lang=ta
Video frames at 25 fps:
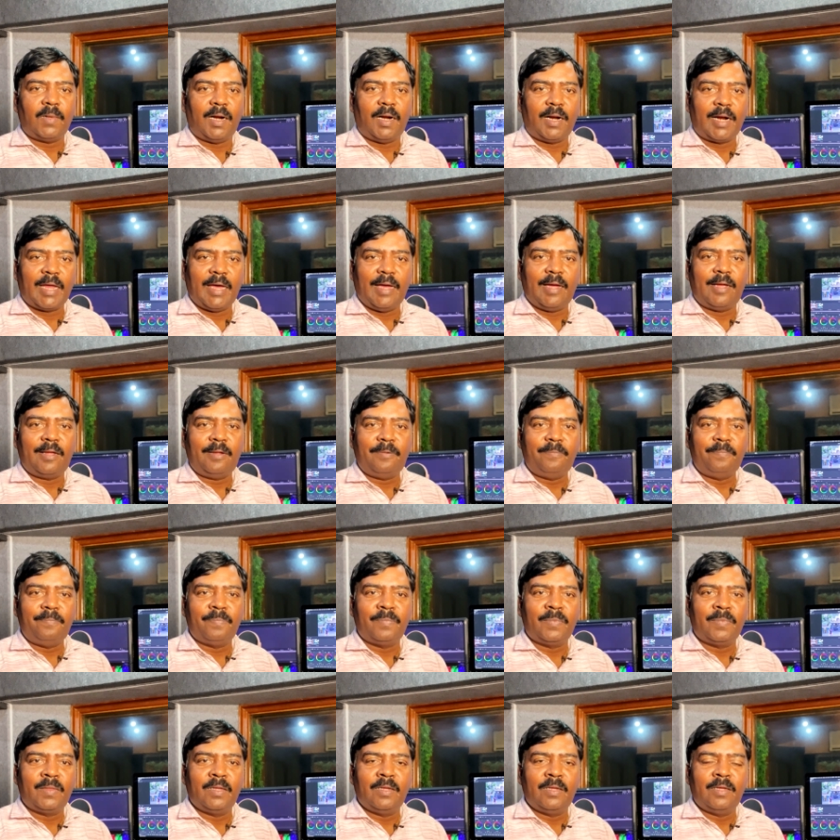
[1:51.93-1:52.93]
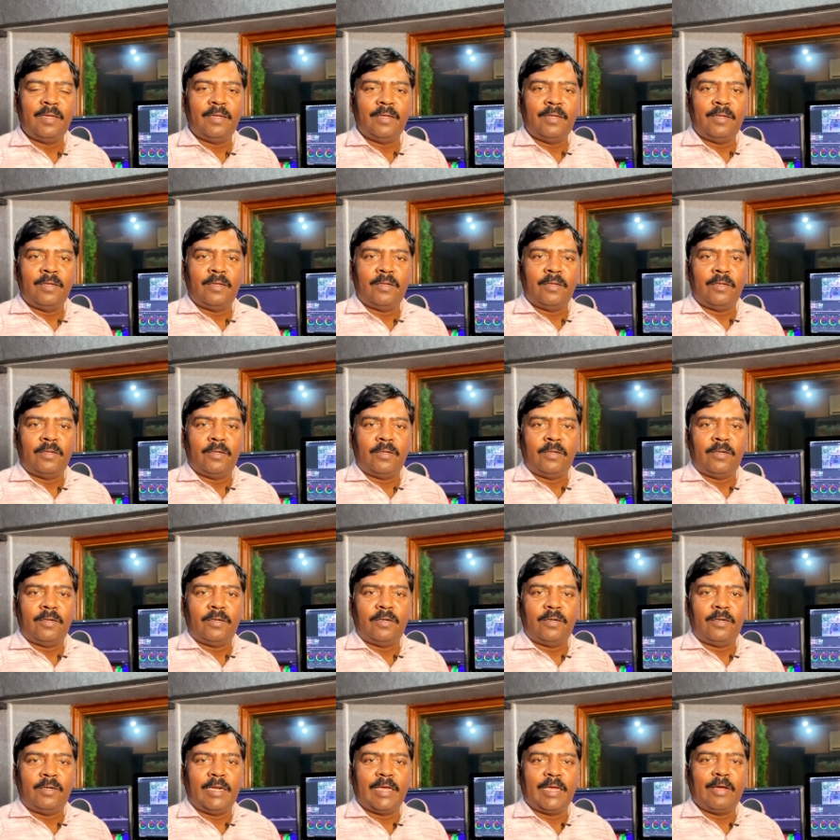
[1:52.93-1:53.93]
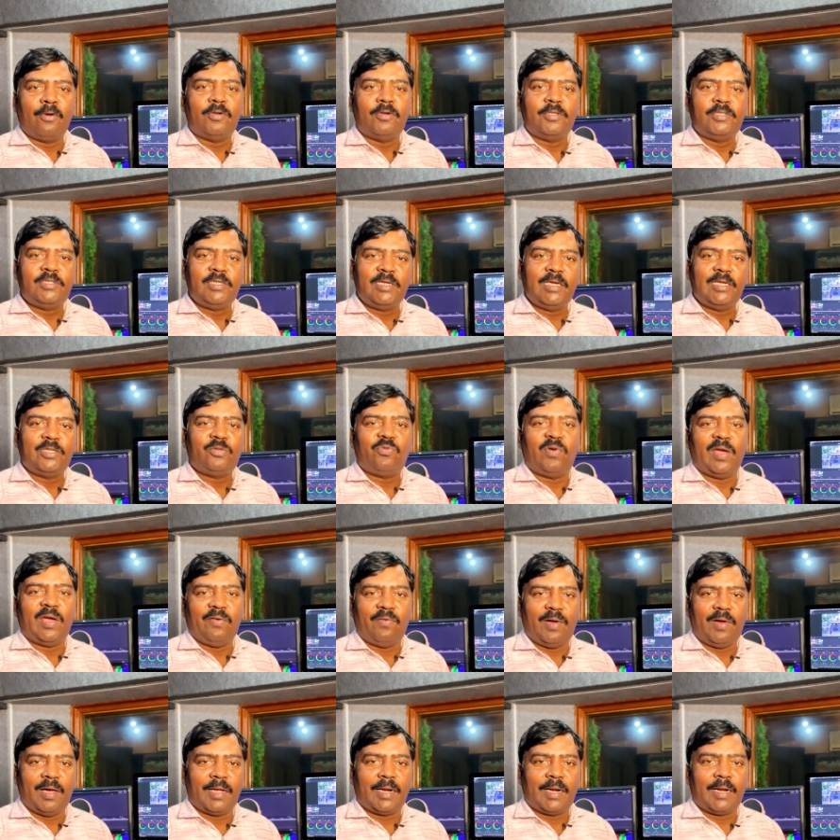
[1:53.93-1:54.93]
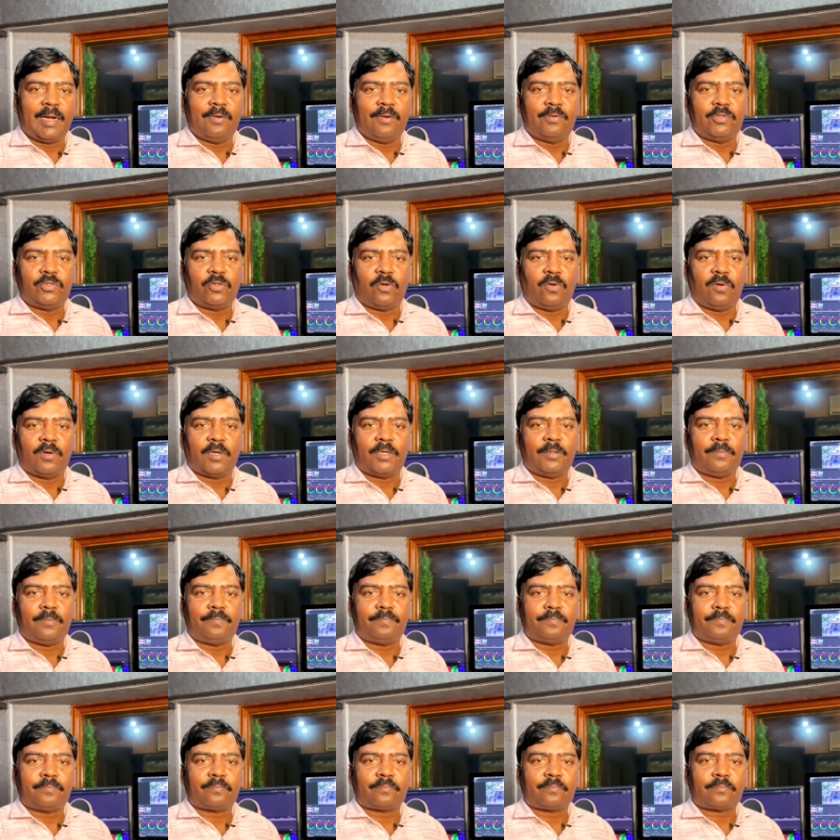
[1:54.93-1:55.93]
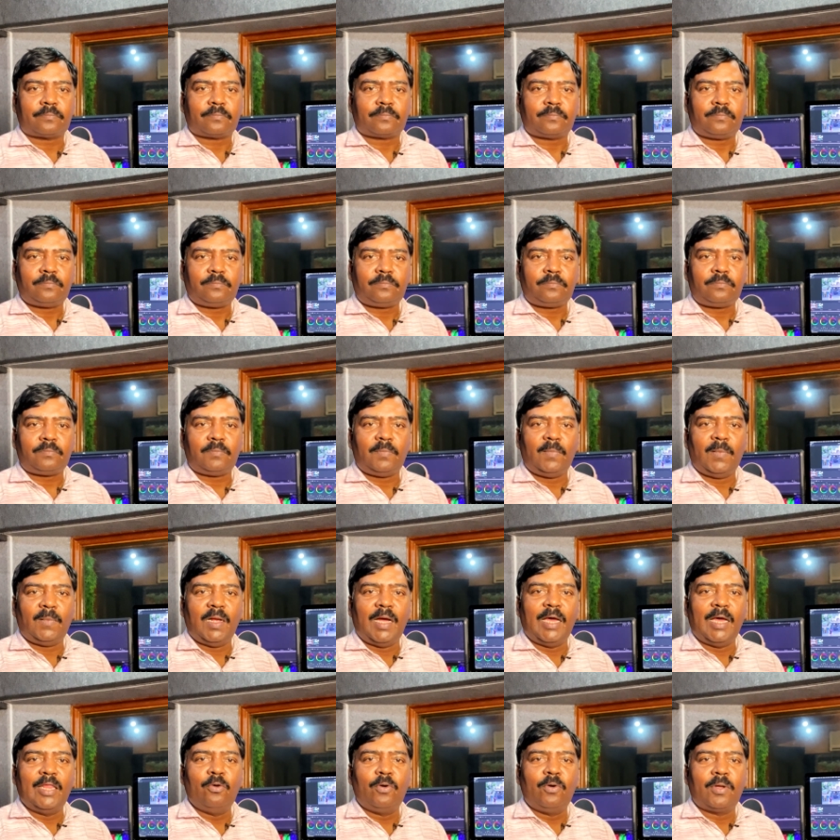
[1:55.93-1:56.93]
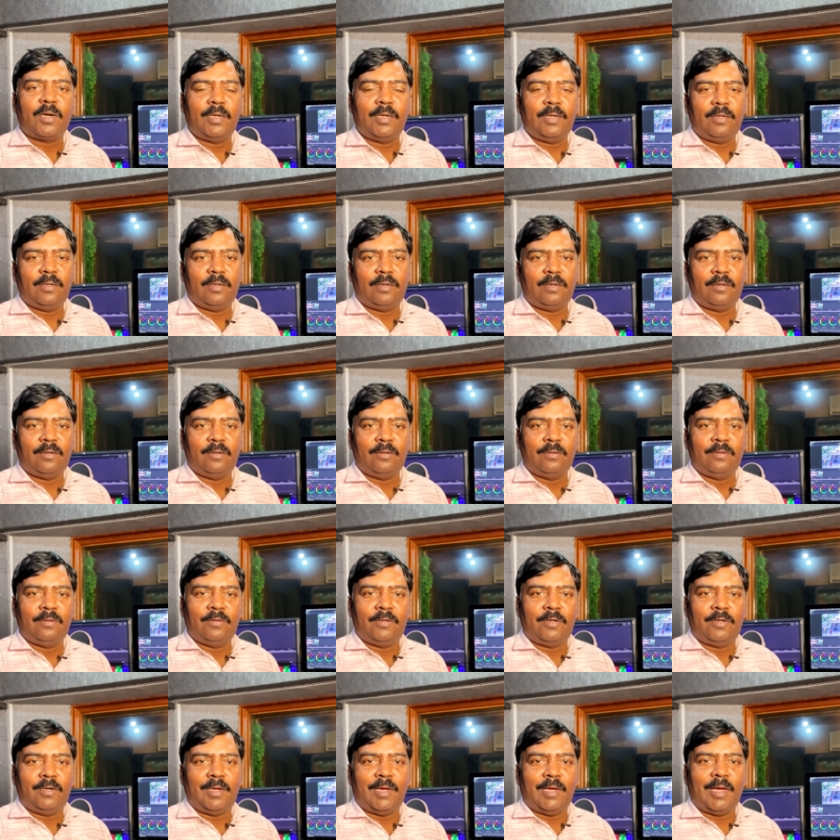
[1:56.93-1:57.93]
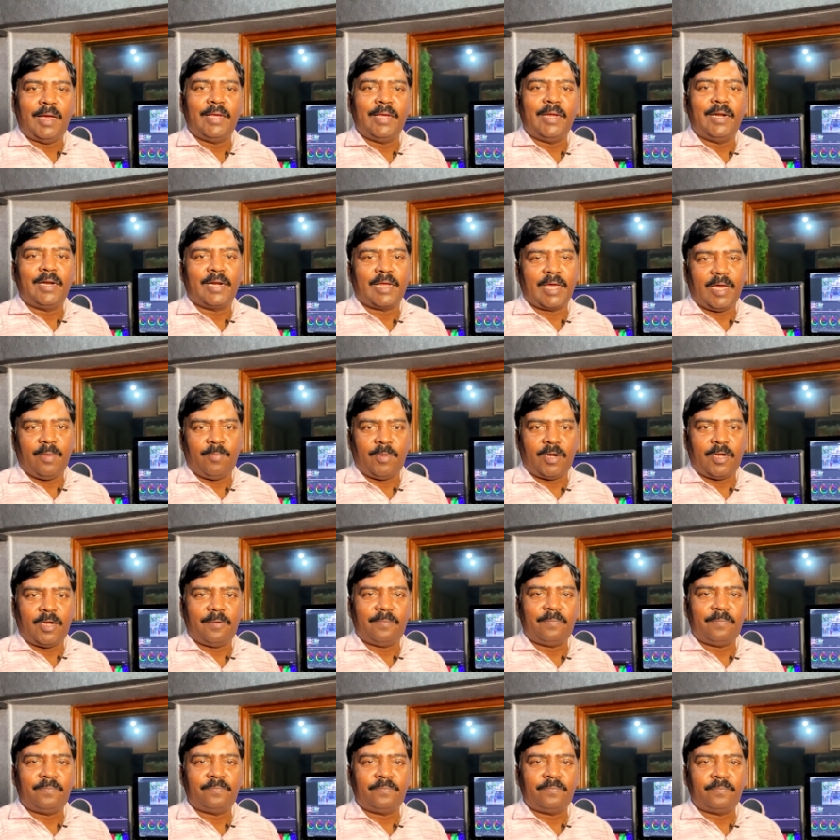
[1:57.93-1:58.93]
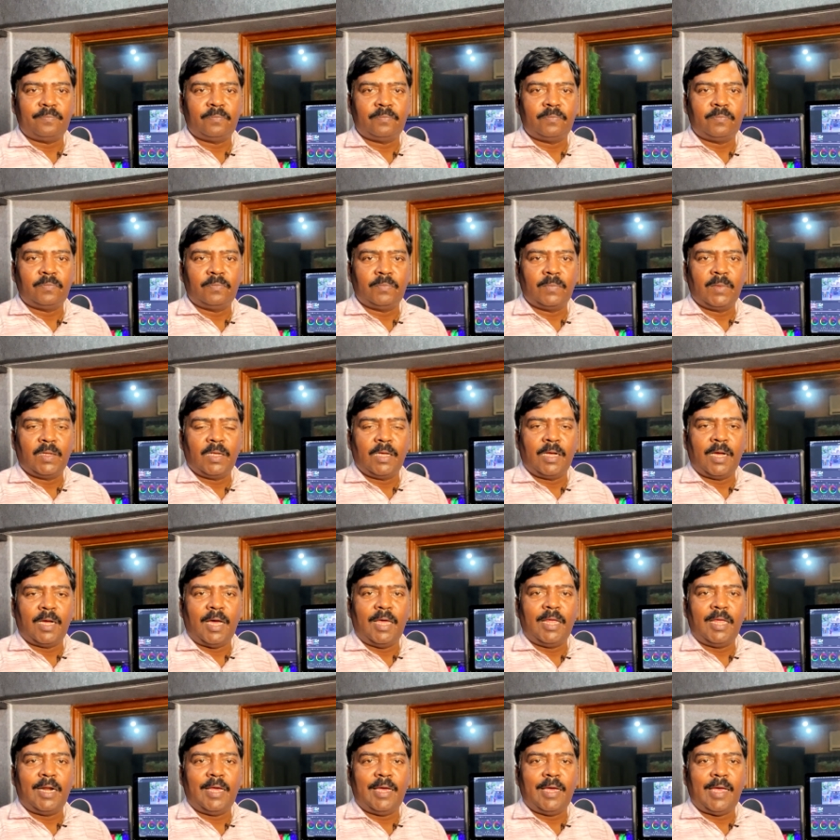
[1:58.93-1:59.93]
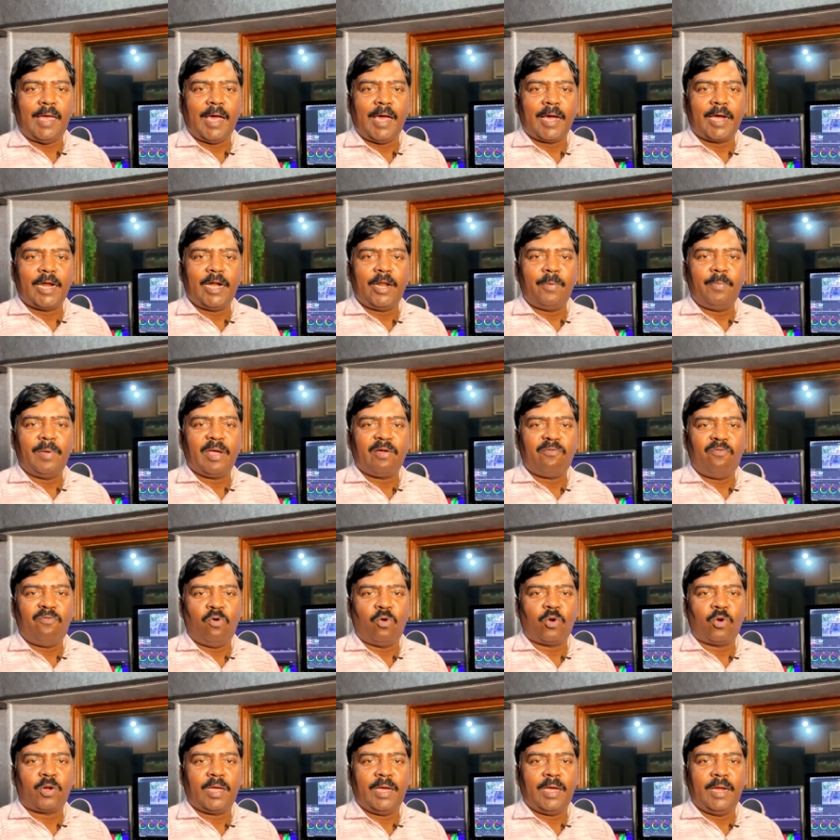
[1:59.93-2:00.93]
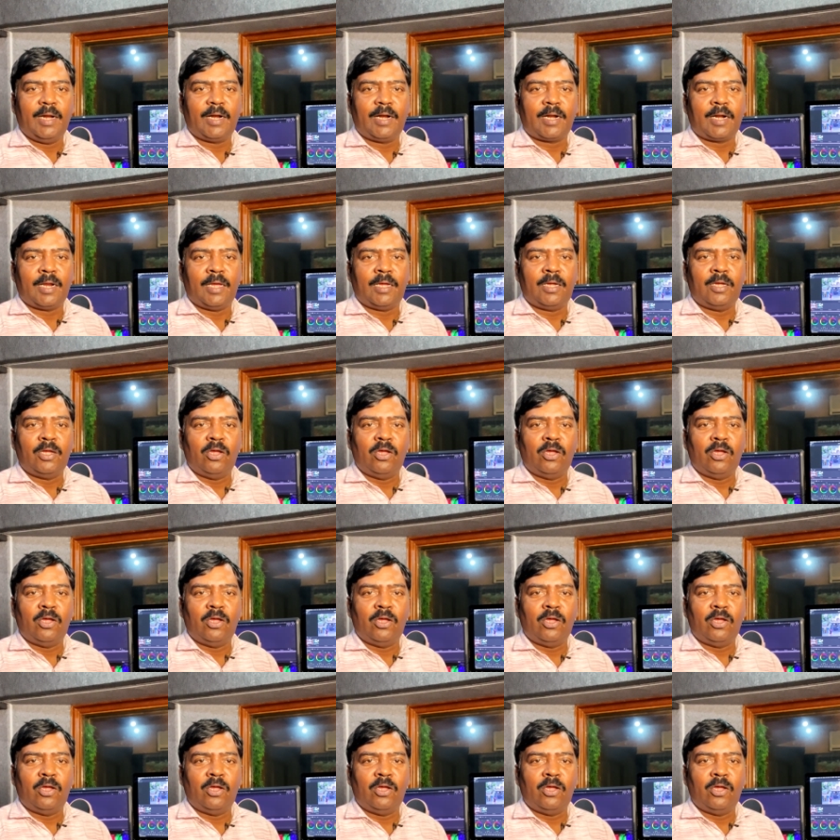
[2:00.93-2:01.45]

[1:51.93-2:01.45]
ஆனால் நீங்கள் ஒரு ஜிஹெச் ஃபைவ் வாங்குறீங்கன்னு வச்சுக்கோங்க அது ஒரு ஹையன் கேமரா அதில் அகடமிக் ஃபோர் கேன்ற